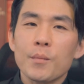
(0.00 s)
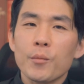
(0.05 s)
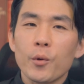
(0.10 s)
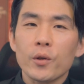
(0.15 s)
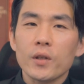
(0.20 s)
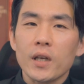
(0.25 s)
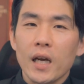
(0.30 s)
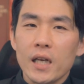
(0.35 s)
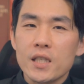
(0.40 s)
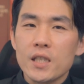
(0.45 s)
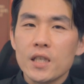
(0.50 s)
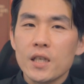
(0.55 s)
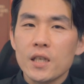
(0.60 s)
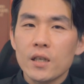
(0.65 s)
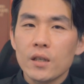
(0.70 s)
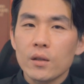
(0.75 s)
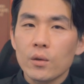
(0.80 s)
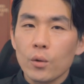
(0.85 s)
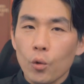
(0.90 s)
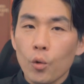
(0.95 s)
한번
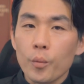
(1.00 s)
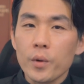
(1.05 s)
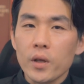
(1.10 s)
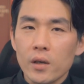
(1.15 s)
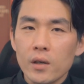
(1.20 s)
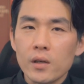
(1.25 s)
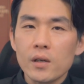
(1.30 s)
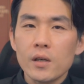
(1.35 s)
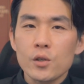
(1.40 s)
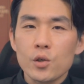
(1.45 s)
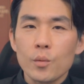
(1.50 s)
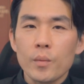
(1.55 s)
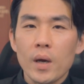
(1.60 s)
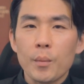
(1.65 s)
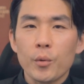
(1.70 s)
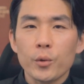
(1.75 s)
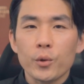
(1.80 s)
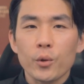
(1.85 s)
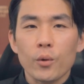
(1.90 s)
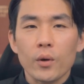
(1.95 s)
같이 또 고민을 좀
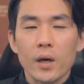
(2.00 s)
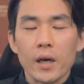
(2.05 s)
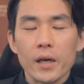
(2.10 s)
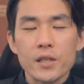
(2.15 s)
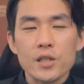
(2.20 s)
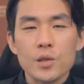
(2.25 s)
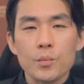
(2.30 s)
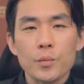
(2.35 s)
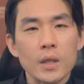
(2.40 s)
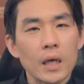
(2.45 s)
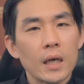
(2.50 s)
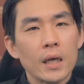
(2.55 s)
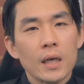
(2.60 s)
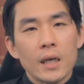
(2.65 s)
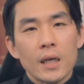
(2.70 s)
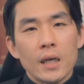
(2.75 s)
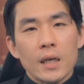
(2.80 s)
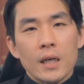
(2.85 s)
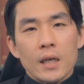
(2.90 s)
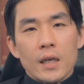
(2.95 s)
해보도록 하겠습니다.
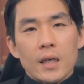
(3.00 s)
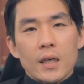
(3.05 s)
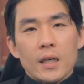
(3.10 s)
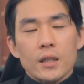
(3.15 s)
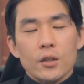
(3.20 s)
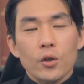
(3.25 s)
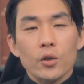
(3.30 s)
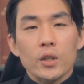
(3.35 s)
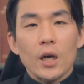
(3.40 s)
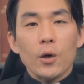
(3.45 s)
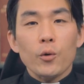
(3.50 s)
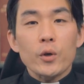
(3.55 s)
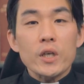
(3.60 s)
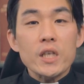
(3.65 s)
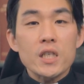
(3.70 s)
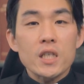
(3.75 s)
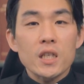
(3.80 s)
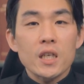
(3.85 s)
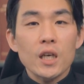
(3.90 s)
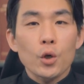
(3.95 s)
그렇다고 이
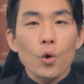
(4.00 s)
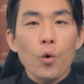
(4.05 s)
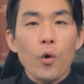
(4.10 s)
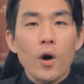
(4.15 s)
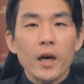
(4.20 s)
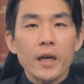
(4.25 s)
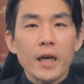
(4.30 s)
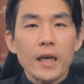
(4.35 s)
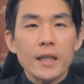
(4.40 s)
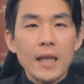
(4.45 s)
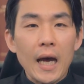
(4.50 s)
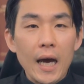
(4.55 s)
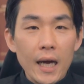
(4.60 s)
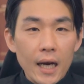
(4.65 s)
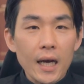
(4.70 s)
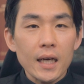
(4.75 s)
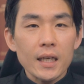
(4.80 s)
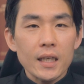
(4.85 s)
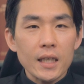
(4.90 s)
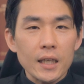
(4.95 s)
시기 교황의
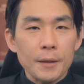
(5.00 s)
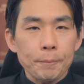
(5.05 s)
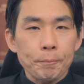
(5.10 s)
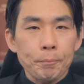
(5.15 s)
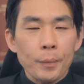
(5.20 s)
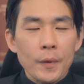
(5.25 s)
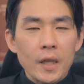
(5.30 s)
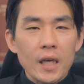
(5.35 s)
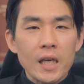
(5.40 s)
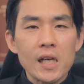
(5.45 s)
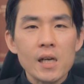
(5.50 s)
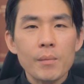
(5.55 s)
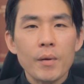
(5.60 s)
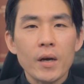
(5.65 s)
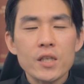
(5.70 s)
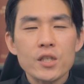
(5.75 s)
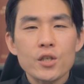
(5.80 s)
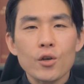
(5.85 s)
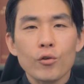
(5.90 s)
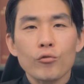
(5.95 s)
타락이
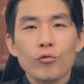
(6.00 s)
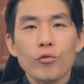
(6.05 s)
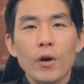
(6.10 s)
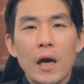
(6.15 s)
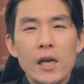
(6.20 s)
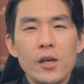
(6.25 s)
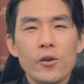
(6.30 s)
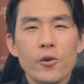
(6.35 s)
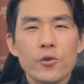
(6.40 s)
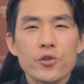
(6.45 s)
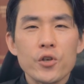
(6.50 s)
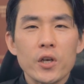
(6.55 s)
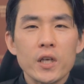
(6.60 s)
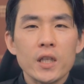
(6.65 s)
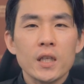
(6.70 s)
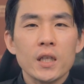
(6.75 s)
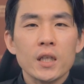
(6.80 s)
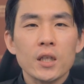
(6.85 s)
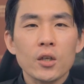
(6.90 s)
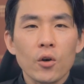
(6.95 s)
일반적으로 알려져
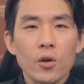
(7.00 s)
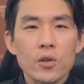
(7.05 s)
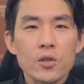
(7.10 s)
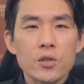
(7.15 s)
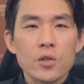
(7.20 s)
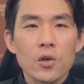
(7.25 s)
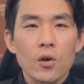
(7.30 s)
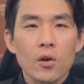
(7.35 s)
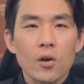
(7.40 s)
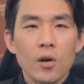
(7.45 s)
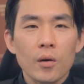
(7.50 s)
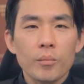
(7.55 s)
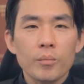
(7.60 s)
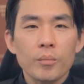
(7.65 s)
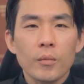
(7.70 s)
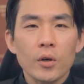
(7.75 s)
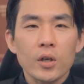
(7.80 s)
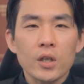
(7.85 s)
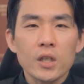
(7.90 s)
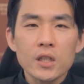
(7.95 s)
있는
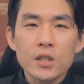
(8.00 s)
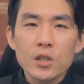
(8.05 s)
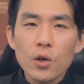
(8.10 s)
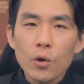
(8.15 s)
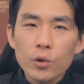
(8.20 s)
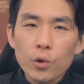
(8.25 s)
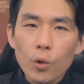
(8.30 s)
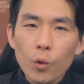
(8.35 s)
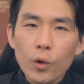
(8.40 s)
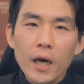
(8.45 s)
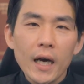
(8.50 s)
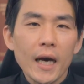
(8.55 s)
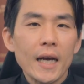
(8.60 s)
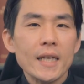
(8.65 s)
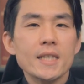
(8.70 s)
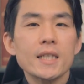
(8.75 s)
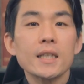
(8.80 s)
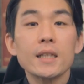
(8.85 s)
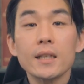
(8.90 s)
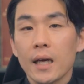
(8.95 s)
것처럼 뭐 그
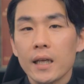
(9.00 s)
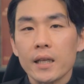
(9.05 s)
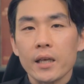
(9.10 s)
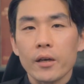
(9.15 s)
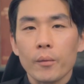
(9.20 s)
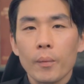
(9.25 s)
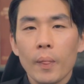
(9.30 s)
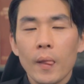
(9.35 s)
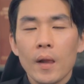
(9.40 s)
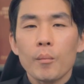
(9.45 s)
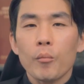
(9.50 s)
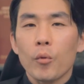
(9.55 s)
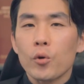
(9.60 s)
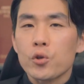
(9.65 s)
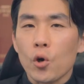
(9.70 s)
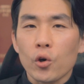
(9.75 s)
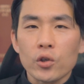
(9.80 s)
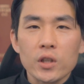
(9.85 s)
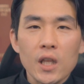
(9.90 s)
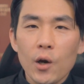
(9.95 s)
정도까지는 아니에요. 뭐
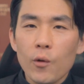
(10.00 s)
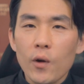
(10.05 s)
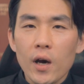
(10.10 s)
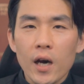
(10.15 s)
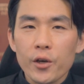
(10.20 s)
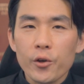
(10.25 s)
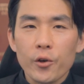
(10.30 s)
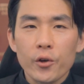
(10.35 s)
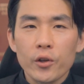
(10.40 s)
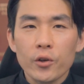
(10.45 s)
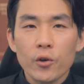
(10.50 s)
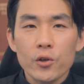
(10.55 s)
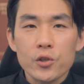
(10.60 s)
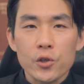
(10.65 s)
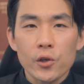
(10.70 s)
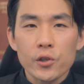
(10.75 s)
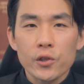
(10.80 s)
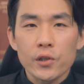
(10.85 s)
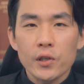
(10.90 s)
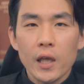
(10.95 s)
정당화하려는 건
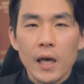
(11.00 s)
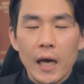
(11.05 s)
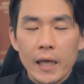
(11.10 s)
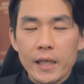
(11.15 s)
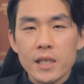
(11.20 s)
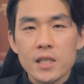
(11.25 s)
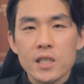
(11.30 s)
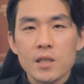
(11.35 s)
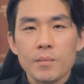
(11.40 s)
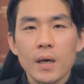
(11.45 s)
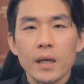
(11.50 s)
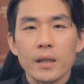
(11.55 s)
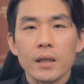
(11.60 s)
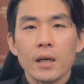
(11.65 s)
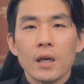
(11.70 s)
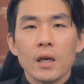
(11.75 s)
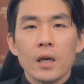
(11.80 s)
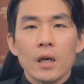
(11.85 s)
절대 아니지만